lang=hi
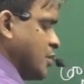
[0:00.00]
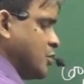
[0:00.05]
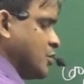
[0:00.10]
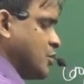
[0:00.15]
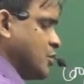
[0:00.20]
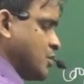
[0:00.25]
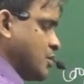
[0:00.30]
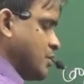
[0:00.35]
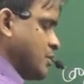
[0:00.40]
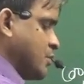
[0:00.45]

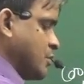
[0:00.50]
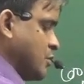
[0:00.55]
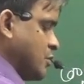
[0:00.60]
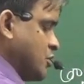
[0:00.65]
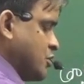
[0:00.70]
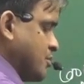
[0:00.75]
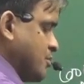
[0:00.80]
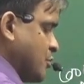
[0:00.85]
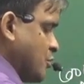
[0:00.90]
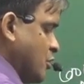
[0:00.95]
तो
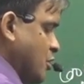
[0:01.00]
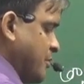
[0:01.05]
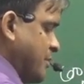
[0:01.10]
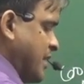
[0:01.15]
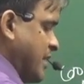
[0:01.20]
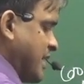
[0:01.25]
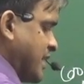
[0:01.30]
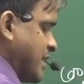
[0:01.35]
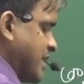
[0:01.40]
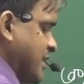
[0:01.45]
कुछ कुल
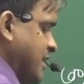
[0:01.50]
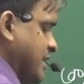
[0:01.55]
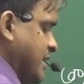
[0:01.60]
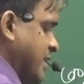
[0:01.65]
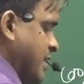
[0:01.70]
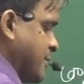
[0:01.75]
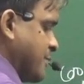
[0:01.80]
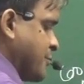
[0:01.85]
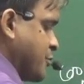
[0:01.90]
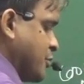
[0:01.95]
मिला के ये
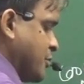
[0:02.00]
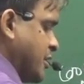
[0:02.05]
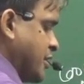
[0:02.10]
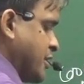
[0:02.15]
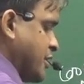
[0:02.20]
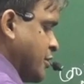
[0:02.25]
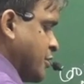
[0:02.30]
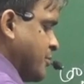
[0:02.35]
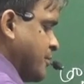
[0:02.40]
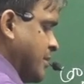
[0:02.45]
आपको
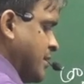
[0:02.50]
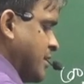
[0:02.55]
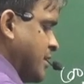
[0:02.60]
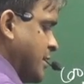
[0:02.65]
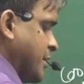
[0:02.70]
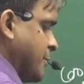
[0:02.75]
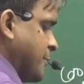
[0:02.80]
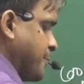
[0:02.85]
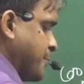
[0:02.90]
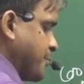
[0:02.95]
देखने को मिल
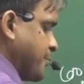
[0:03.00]
रहा है